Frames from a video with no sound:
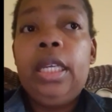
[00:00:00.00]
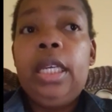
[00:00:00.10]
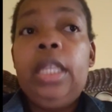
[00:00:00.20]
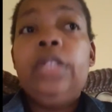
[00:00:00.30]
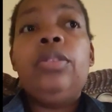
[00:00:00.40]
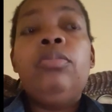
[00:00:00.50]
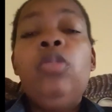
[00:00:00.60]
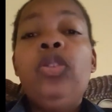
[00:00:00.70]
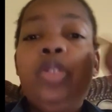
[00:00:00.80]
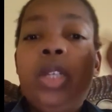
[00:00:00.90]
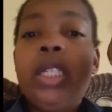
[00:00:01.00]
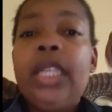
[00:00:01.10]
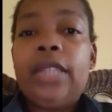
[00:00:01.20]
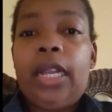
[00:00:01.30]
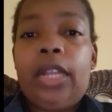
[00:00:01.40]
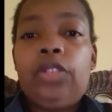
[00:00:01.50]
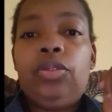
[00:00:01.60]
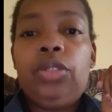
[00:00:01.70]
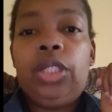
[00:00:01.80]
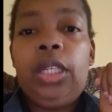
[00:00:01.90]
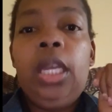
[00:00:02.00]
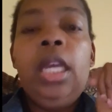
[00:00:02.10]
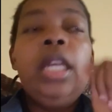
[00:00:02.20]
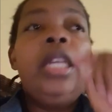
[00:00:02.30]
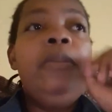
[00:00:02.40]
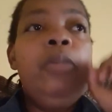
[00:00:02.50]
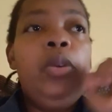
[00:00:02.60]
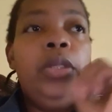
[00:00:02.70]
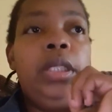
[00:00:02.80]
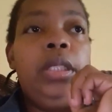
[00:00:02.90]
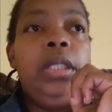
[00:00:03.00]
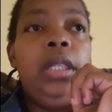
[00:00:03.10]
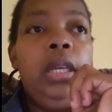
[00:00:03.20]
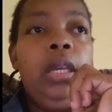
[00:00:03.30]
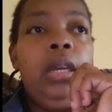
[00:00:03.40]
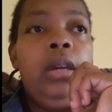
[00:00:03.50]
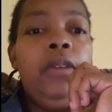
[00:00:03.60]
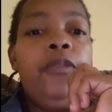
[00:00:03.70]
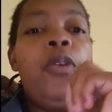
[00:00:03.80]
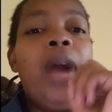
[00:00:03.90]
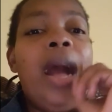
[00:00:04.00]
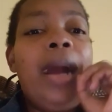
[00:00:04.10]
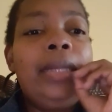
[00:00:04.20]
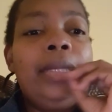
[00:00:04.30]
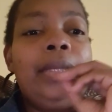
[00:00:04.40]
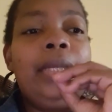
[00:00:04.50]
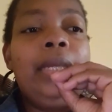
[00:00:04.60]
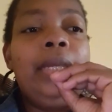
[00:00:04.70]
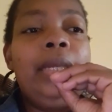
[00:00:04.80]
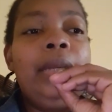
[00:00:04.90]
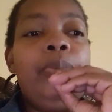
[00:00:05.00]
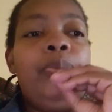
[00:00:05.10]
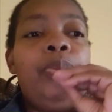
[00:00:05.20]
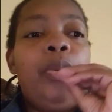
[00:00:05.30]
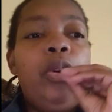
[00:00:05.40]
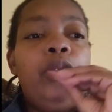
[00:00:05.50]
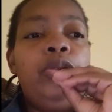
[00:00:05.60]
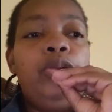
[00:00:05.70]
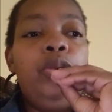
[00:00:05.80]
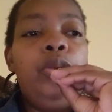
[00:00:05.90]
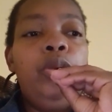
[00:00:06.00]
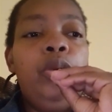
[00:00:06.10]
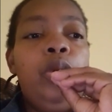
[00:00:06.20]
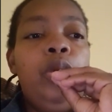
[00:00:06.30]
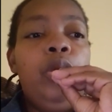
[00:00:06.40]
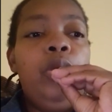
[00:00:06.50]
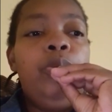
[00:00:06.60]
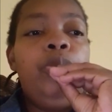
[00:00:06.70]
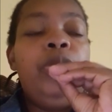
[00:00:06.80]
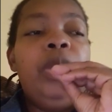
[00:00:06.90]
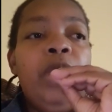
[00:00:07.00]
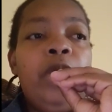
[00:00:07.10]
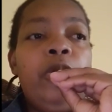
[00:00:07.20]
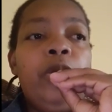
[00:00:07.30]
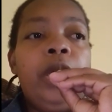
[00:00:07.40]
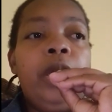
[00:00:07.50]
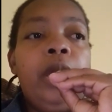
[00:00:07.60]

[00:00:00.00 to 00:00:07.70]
et mot sur ça a changé, qui dit « faut arrêter, prends-nous pour des moins que rien.